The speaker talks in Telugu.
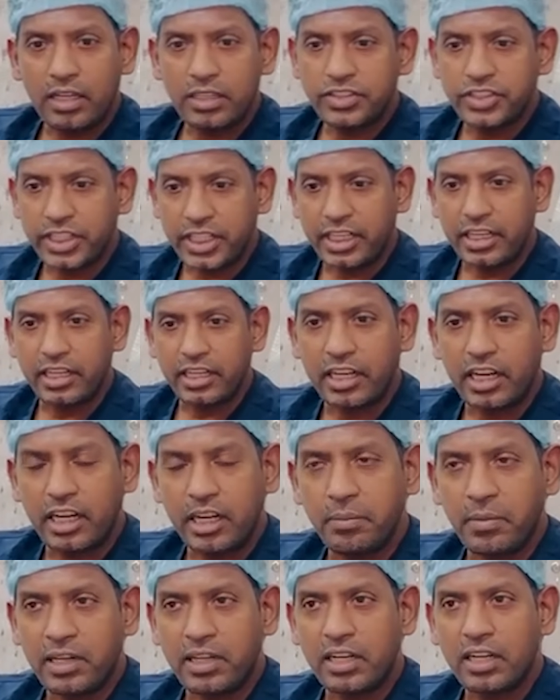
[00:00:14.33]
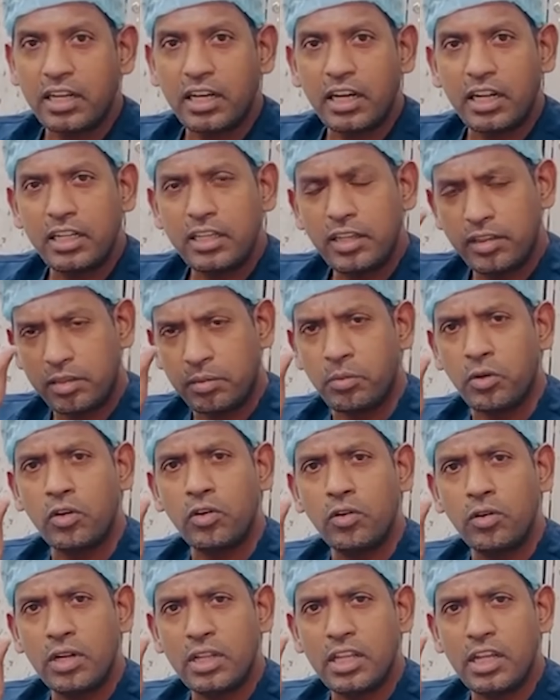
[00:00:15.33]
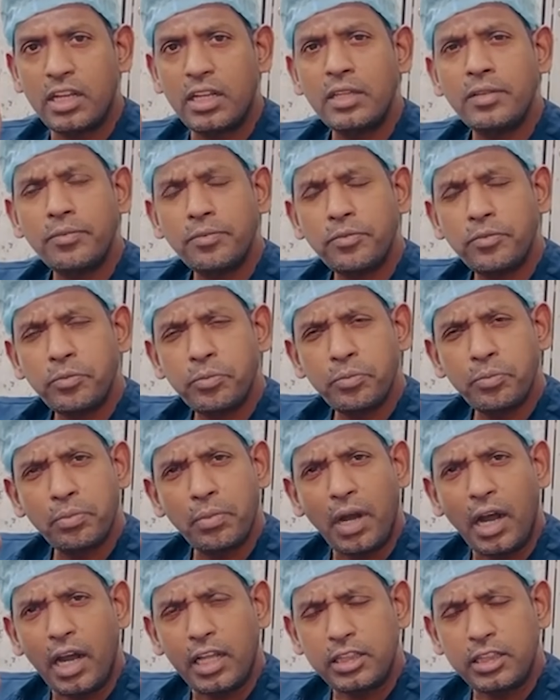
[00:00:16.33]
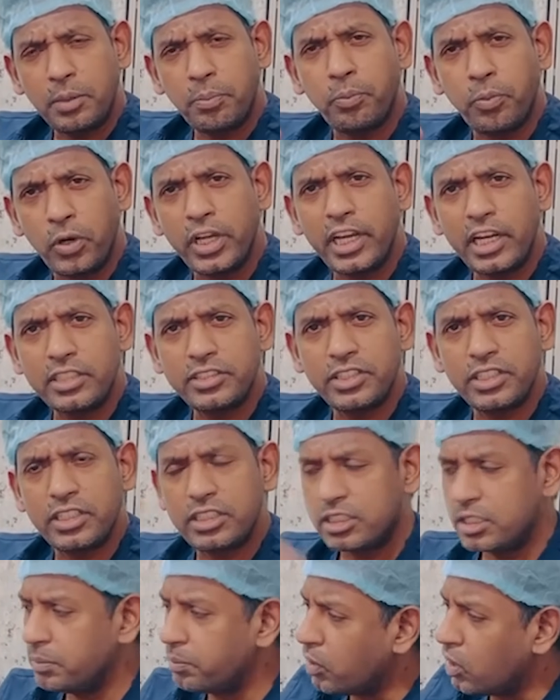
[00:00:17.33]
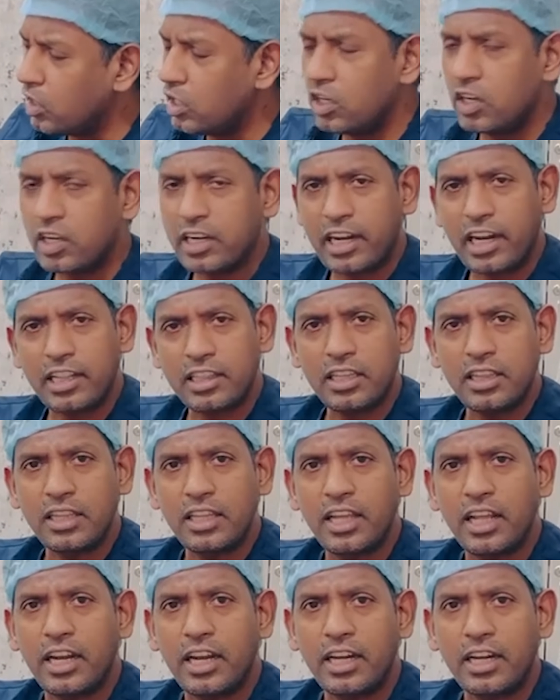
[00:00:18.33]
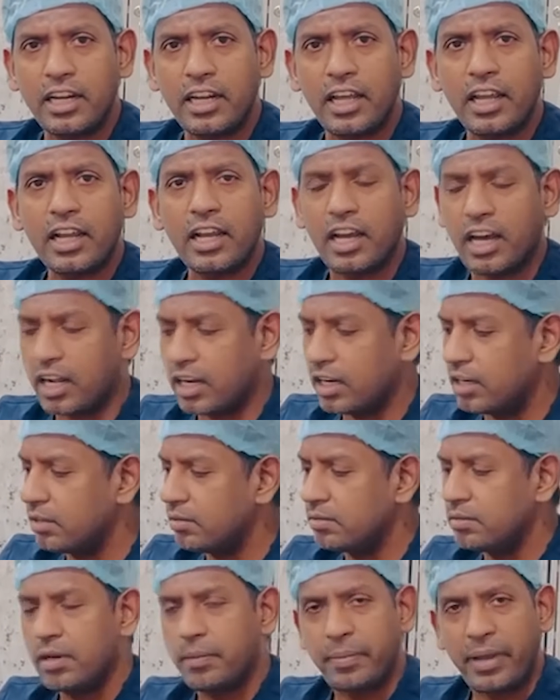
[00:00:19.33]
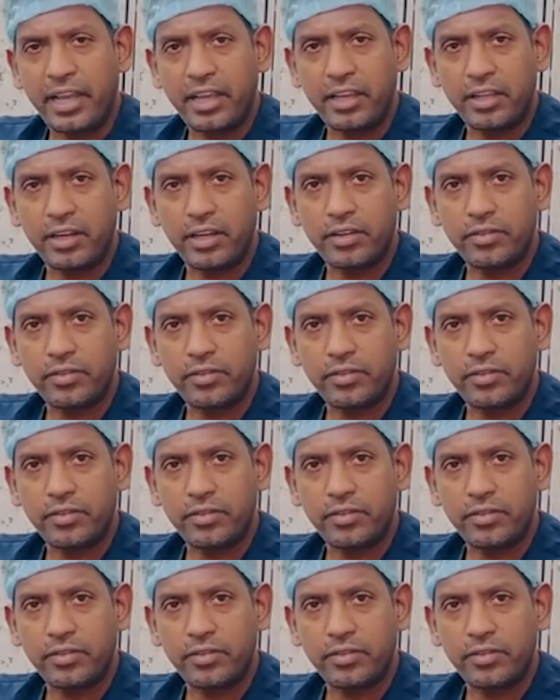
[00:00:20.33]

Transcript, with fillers: చికెన్ కానీ మటన్ కానీ ఇంత మొక్క దాన్ని అతి పొడిగా చేసి బాడీలోకి వెళ్తుంది అని అంటే కారణం ప్యాంక్రియాస్